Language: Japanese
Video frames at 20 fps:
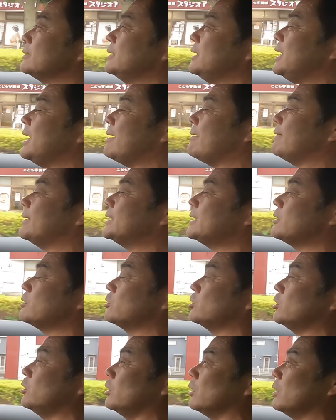に合わせ
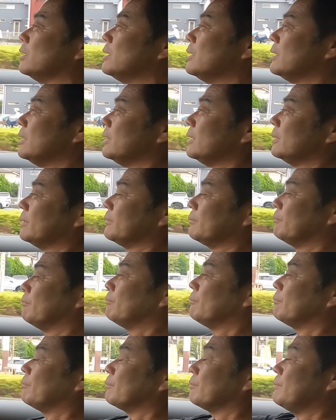ると
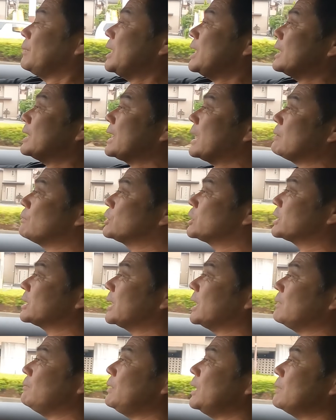メーターもしっ
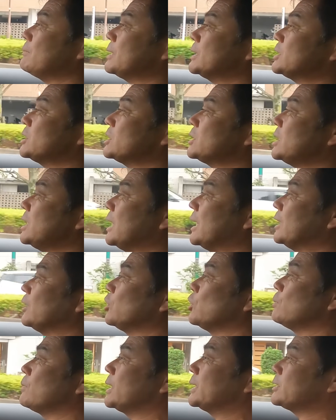かり見えますし
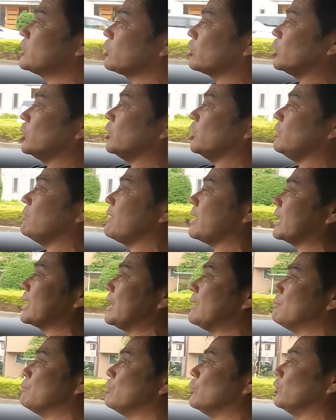ハンドル回した時の違和
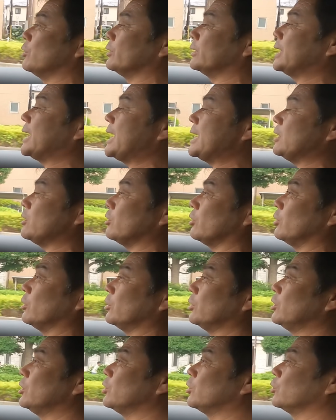感もないと
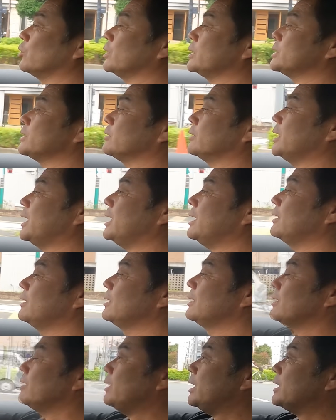いうことですよね
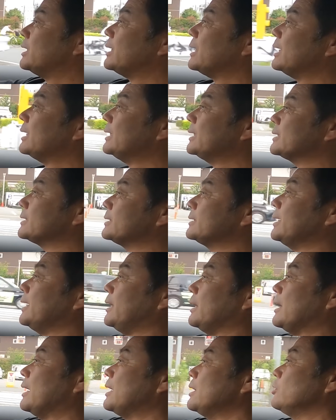メーターがです
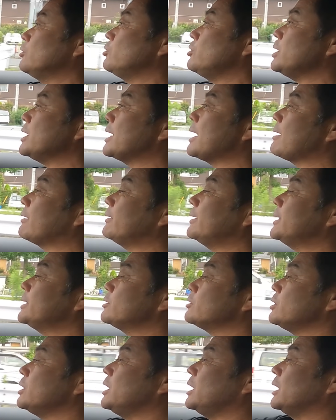ねハンドルに隠れ
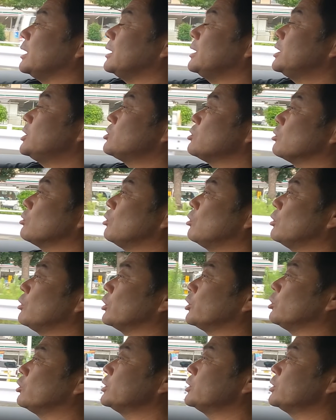ずに一応こう表